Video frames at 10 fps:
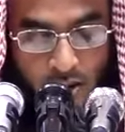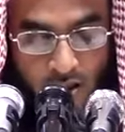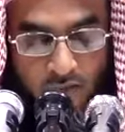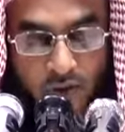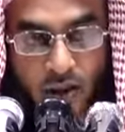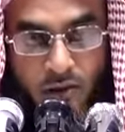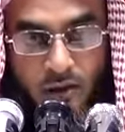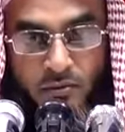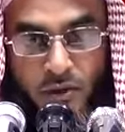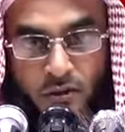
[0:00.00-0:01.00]

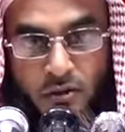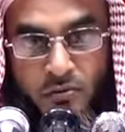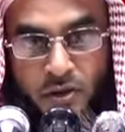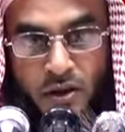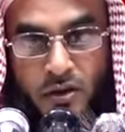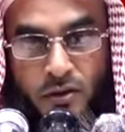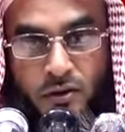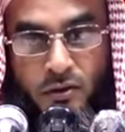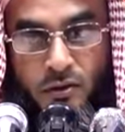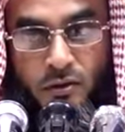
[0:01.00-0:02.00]
সাফাতের মাধ্যমে
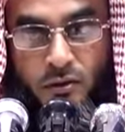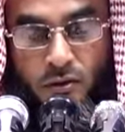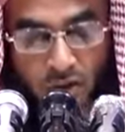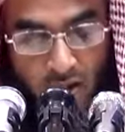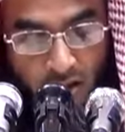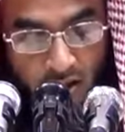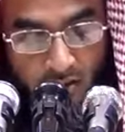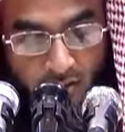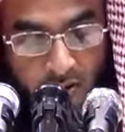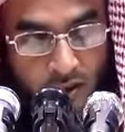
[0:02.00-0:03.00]
গোনাগার
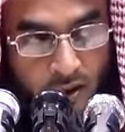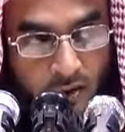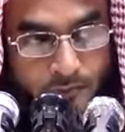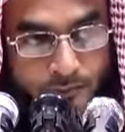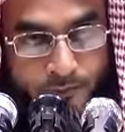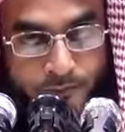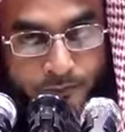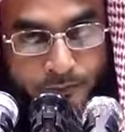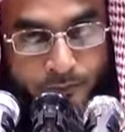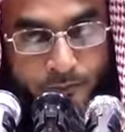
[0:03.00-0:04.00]
লোকেরা
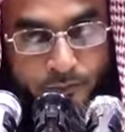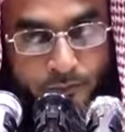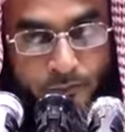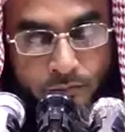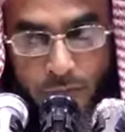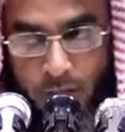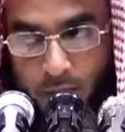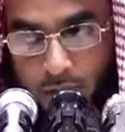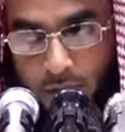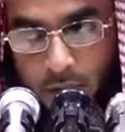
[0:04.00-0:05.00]
বের
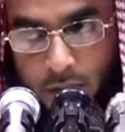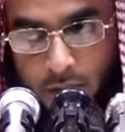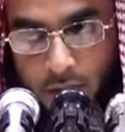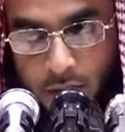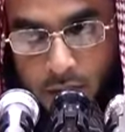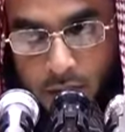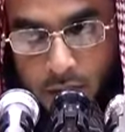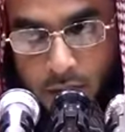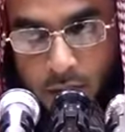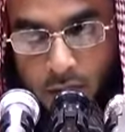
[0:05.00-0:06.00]
হবে
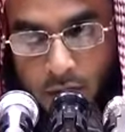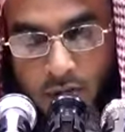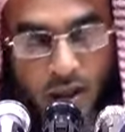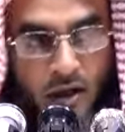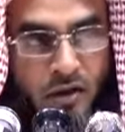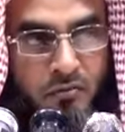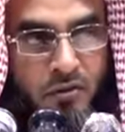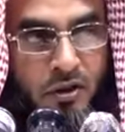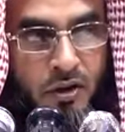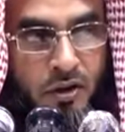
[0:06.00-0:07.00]
জাহান্নাম
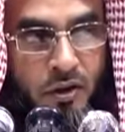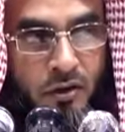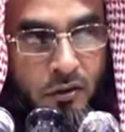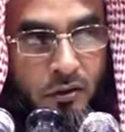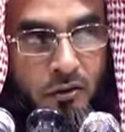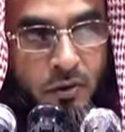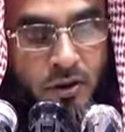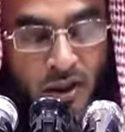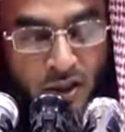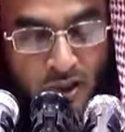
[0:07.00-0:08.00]
থেকে অথবা
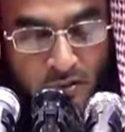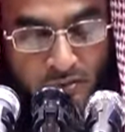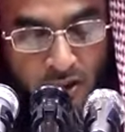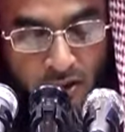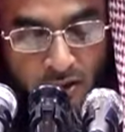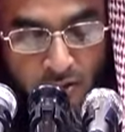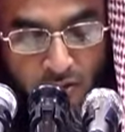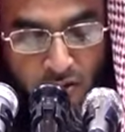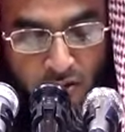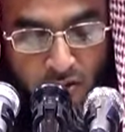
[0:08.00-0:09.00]
জাহান্নাম তাদের
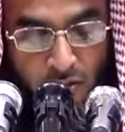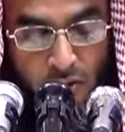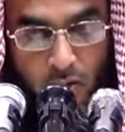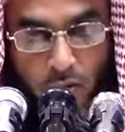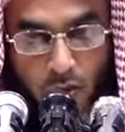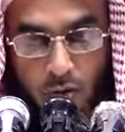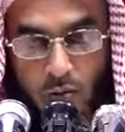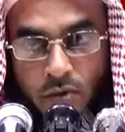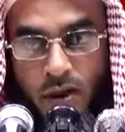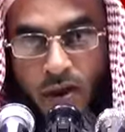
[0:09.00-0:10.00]
জন্য
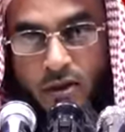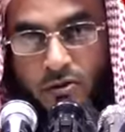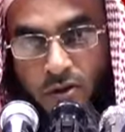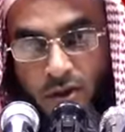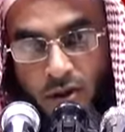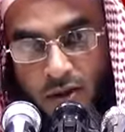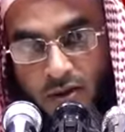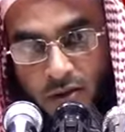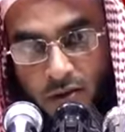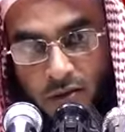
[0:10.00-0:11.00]
অবধারিত হয়ে
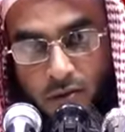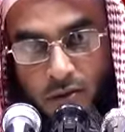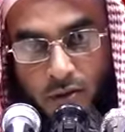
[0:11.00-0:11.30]
গেছিল